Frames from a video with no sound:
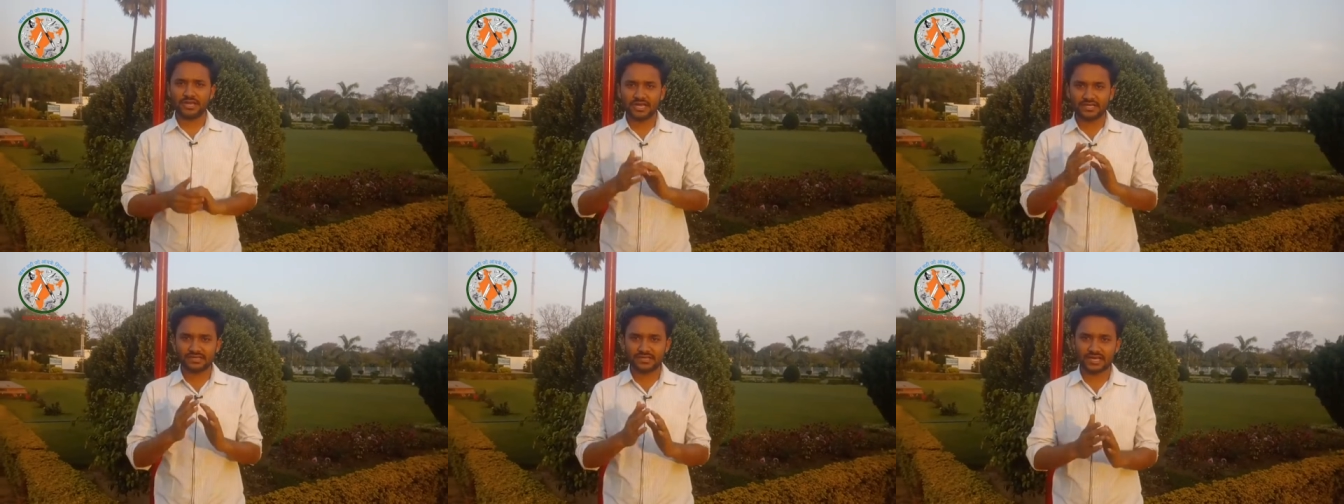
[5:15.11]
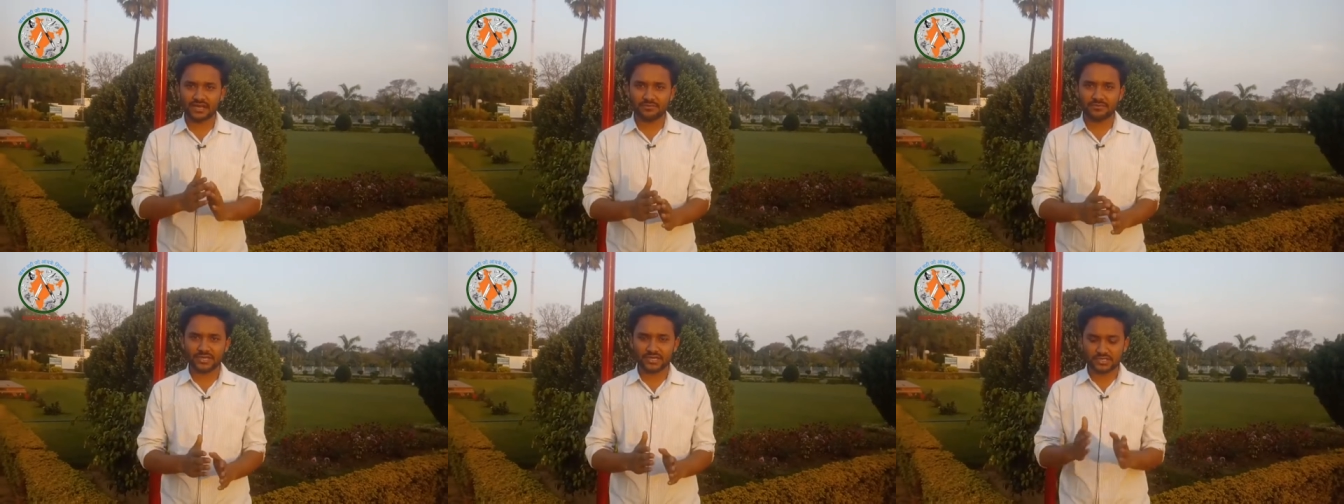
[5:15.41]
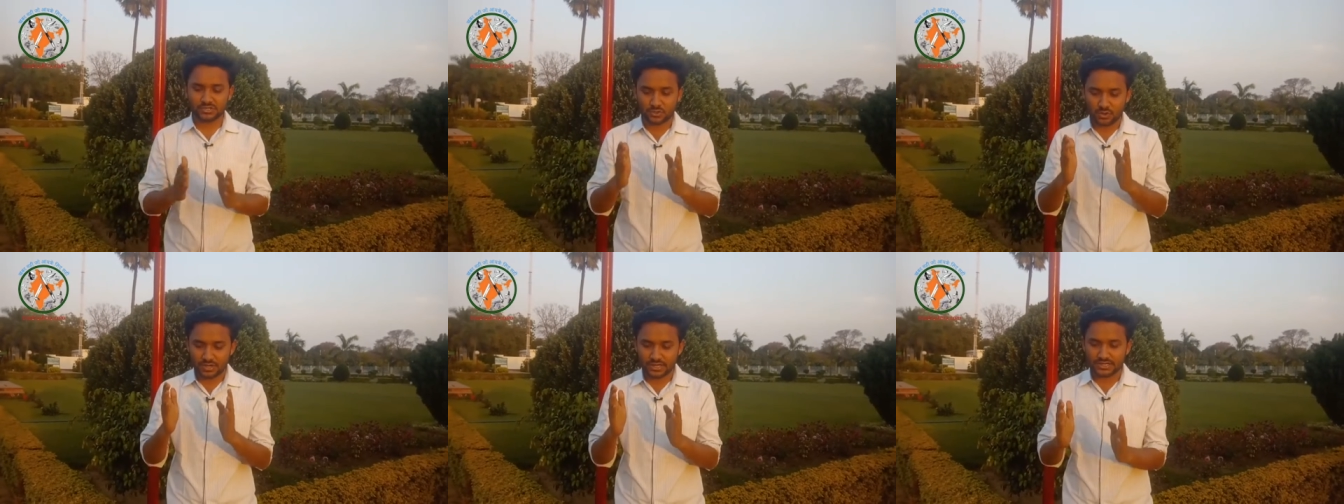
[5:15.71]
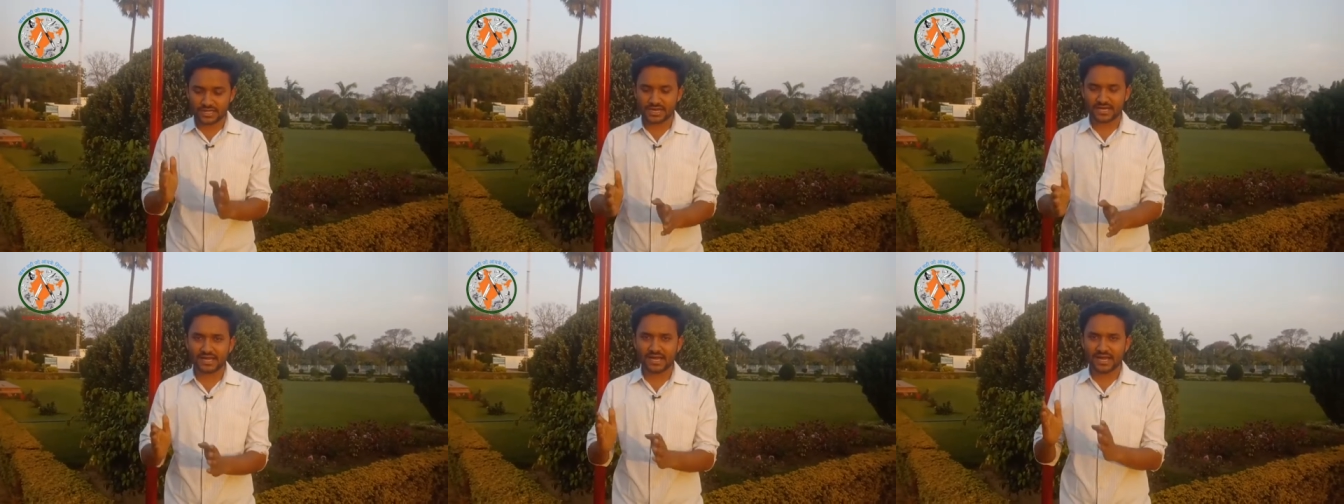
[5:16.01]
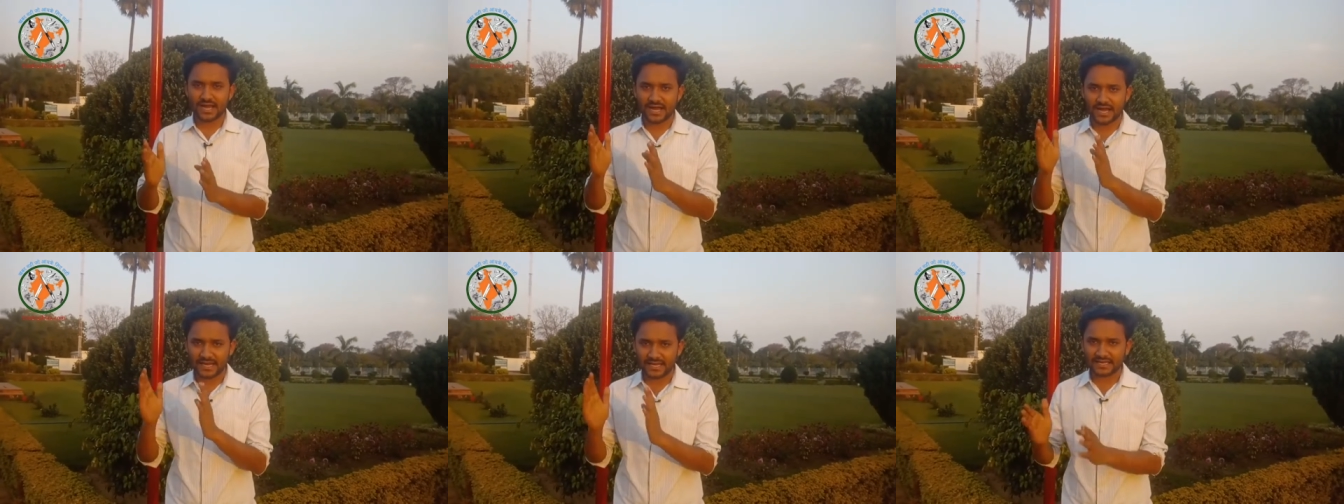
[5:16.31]
एक तरफ ये चौकीदार का
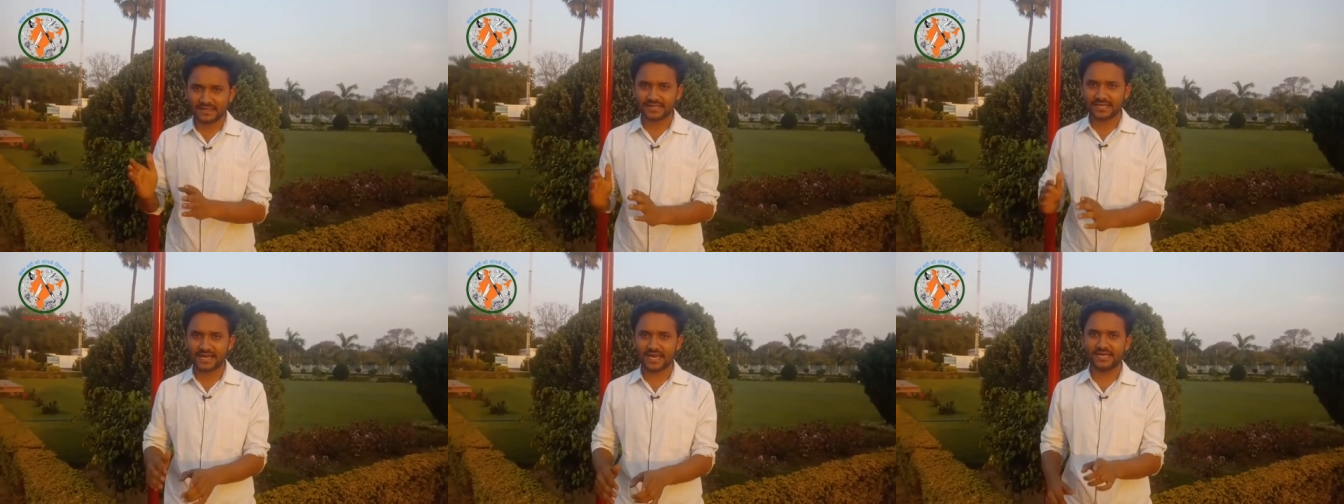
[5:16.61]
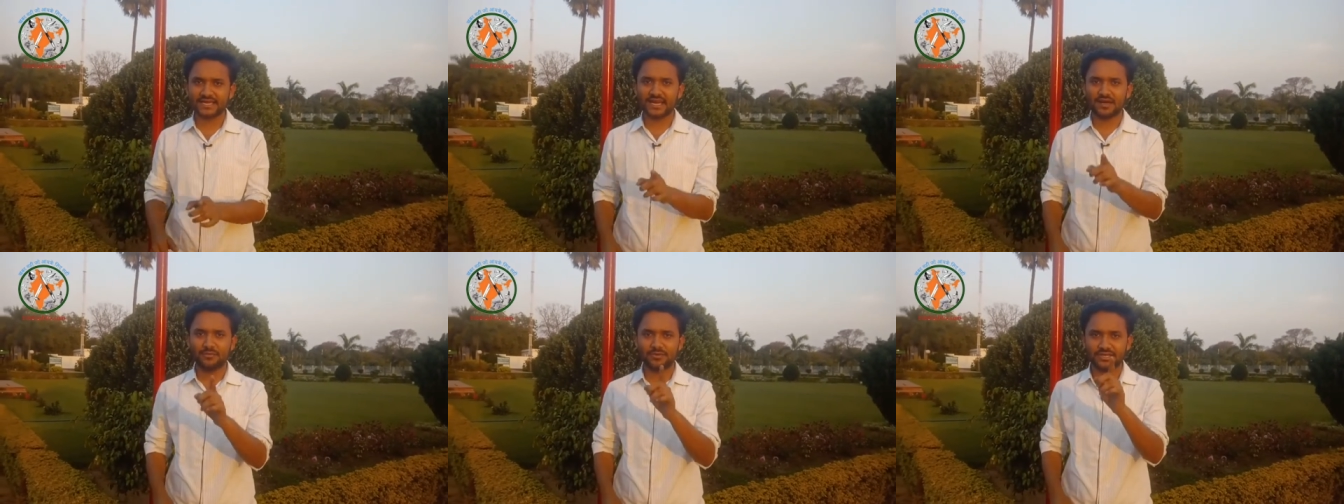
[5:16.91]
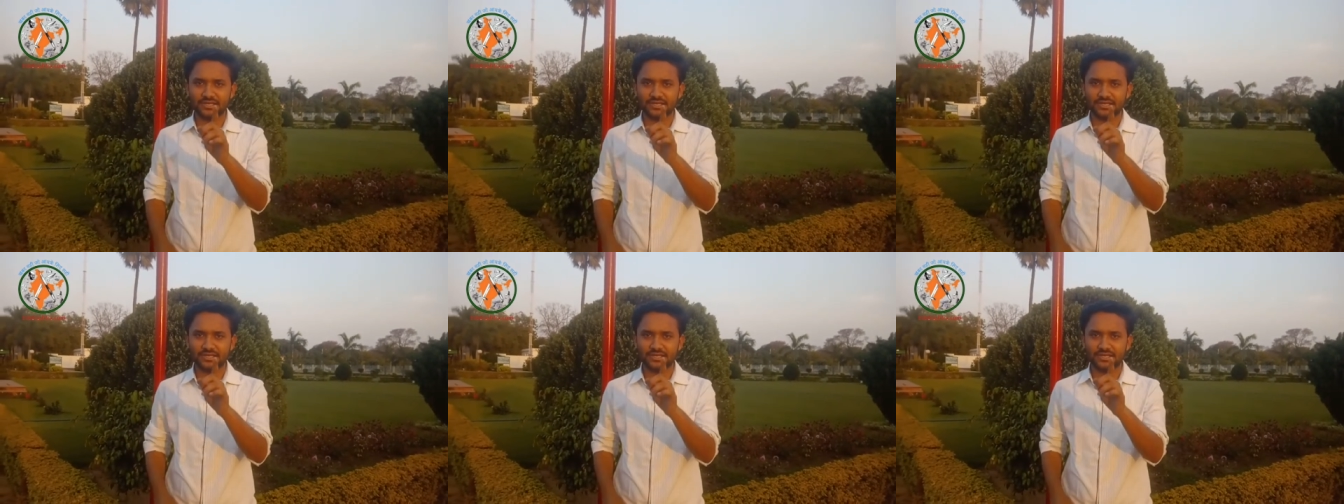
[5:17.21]
हालत क्या है आपने